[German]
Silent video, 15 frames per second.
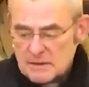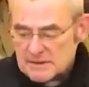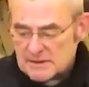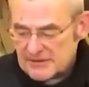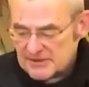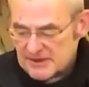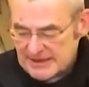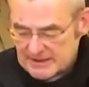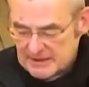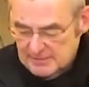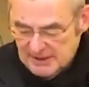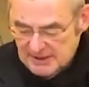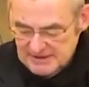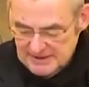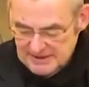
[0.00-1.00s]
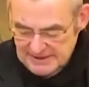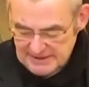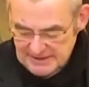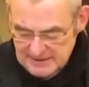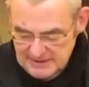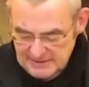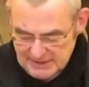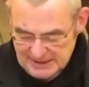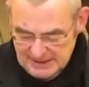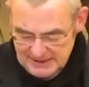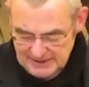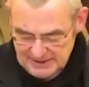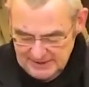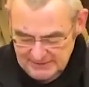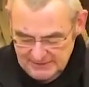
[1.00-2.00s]
Sehr verehrte Präsidentin,
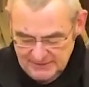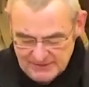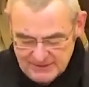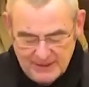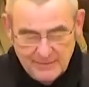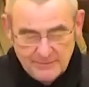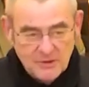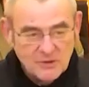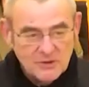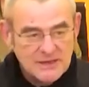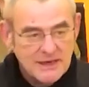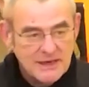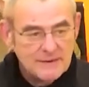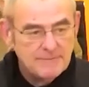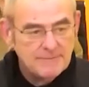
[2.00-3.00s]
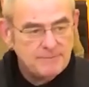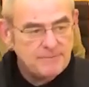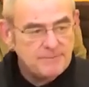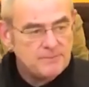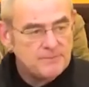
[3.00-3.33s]
meine Damen und Herren!